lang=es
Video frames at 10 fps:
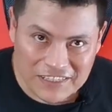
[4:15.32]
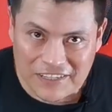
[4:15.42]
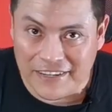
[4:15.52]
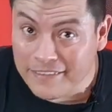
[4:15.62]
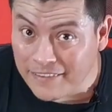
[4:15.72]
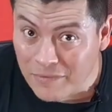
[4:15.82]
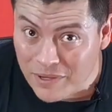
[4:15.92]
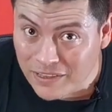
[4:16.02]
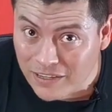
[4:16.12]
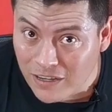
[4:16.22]
siguiente
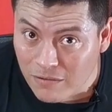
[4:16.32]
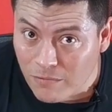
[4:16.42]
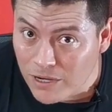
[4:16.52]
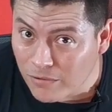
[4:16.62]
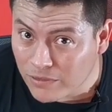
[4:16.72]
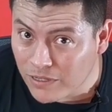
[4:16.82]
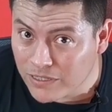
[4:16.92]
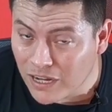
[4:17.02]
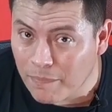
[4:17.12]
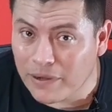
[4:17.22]
herramienta que voy a
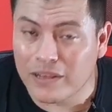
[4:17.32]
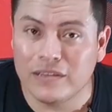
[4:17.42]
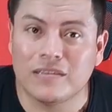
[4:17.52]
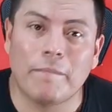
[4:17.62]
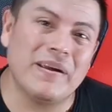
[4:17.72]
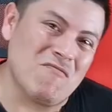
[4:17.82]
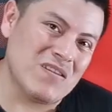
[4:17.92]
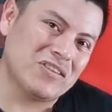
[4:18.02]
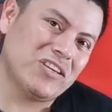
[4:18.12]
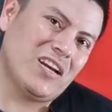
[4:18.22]
utilizar para destapar
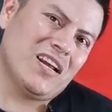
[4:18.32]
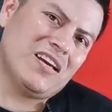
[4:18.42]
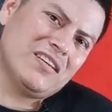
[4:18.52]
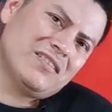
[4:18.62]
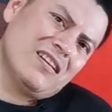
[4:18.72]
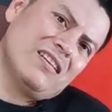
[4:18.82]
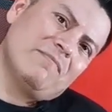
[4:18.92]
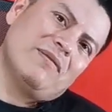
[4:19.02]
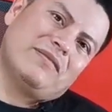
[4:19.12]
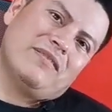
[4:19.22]
una chela es nada
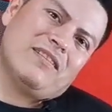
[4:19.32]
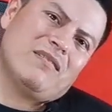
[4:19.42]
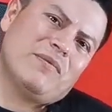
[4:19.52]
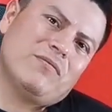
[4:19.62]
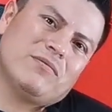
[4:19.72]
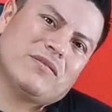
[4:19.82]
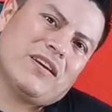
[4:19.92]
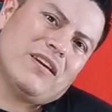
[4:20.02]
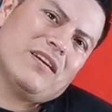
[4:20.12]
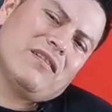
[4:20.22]
más y nada menos
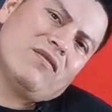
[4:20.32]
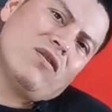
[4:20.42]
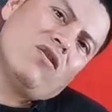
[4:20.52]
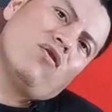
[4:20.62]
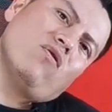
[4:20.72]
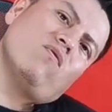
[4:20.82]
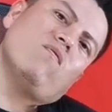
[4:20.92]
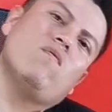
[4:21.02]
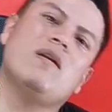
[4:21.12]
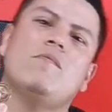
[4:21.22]
que
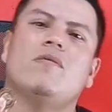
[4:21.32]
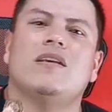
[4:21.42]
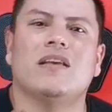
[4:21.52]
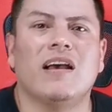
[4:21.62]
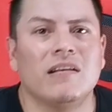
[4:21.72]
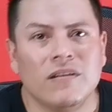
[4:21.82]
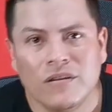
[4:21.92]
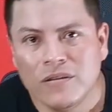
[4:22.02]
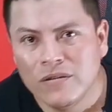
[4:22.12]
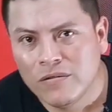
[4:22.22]
una moneda
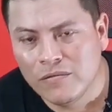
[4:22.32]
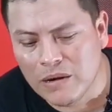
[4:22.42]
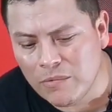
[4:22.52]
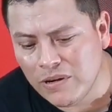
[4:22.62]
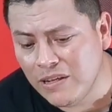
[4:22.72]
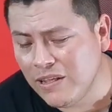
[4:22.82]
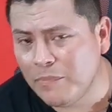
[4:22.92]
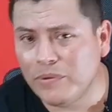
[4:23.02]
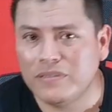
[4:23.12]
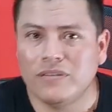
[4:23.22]
una
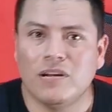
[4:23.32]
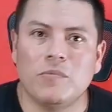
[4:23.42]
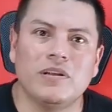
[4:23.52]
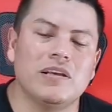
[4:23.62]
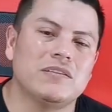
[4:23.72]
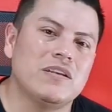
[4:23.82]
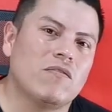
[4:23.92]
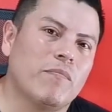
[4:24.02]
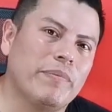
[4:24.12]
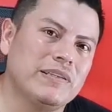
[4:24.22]
moneda puede ser una moneda de
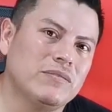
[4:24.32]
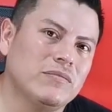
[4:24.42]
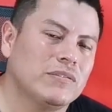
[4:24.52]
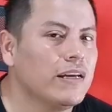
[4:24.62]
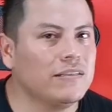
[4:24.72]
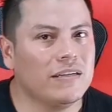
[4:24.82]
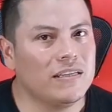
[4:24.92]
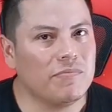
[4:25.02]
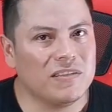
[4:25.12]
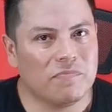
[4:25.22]
5 pesos, ya si
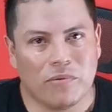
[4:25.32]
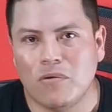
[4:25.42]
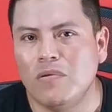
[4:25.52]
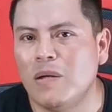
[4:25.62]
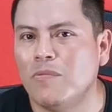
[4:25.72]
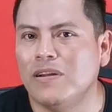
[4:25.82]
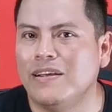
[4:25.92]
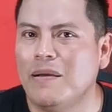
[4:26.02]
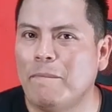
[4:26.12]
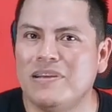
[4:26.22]
eres más pro, una moneda
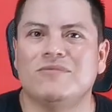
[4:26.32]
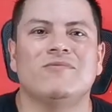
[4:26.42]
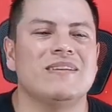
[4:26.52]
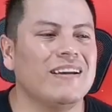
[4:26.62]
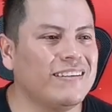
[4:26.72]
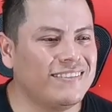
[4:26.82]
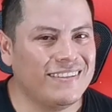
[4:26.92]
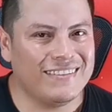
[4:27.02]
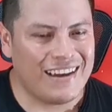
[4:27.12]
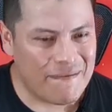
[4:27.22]
de a peso, ya si
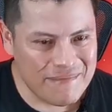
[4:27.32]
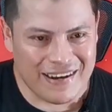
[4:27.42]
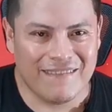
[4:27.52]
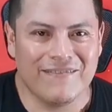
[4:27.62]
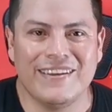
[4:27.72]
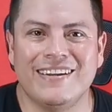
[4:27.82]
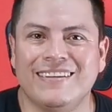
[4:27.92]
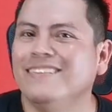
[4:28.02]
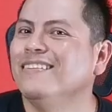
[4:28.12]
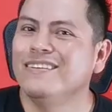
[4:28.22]
eres la mera
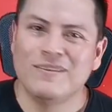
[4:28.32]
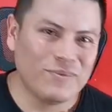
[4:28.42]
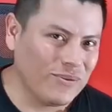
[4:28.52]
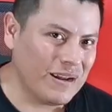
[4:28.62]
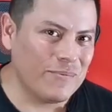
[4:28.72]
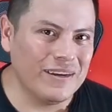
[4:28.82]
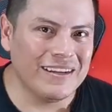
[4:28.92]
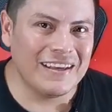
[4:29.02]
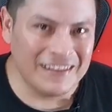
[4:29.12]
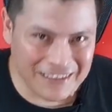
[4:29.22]
vena, Es pues una
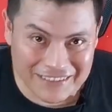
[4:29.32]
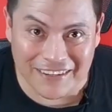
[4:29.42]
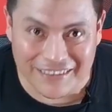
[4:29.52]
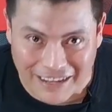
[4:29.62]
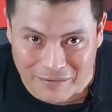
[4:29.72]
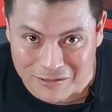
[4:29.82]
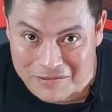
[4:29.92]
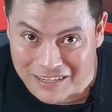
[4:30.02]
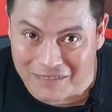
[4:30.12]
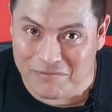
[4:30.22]
moneda de 10 centavos,
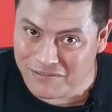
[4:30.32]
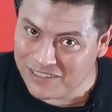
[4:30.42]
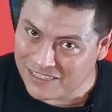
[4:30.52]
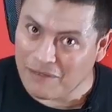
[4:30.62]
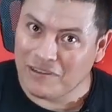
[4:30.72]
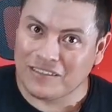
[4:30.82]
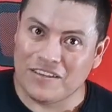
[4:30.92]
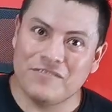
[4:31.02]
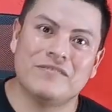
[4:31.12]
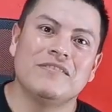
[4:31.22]
¿verdad? Pero si está más
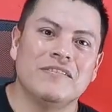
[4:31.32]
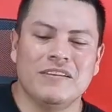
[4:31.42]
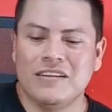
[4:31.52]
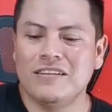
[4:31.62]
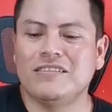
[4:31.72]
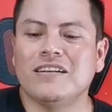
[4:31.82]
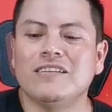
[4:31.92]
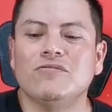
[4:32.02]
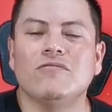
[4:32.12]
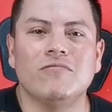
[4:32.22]
cañón. En este
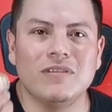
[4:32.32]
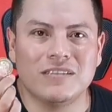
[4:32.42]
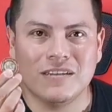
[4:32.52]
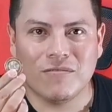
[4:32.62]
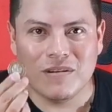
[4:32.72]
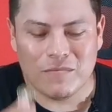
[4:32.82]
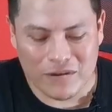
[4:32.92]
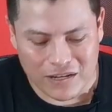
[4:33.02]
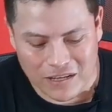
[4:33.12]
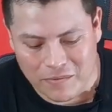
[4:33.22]
caso yo lo voy a hacer con una
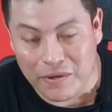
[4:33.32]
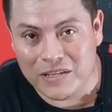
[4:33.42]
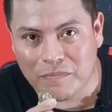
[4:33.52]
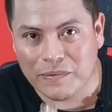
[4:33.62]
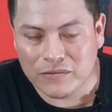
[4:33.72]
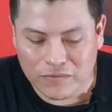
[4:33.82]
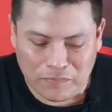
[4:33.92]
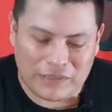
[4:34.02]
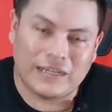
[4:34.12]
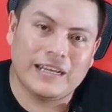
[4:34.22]
moneda de 20 pesos,
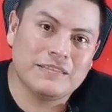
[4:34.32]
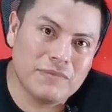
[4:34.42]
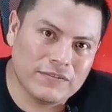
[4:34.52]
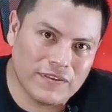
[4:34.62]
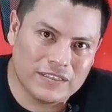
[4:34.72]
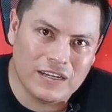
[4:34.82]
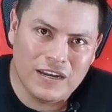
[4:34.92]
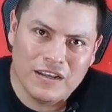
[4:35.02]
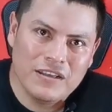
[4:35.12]
pues es más fácil.